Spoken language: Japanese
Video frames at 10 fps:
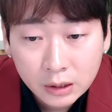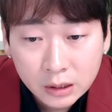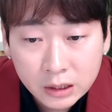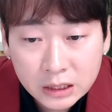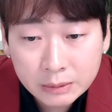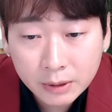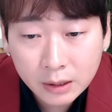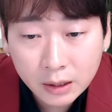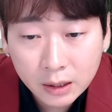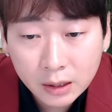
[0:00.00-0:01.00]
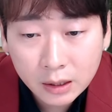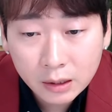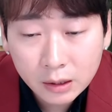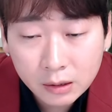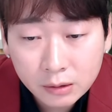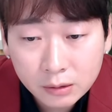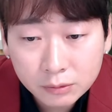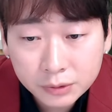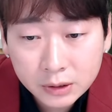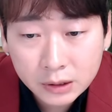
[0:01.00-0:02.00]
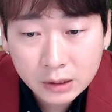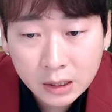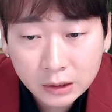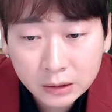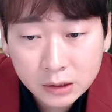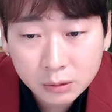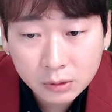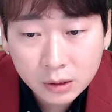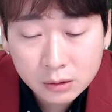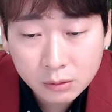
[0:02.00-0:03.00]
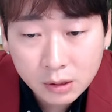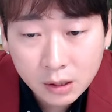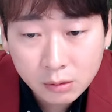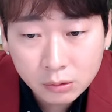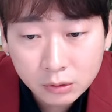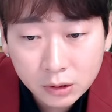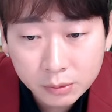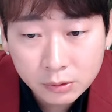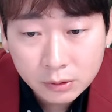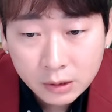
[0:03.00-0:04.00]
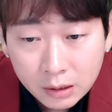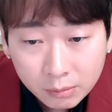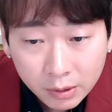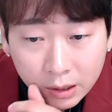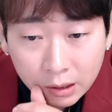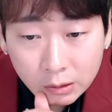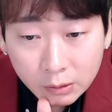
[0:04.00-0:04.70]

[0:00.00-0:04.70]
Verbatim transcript: 一番、不思議な形のケースの韓国のデビュー。前、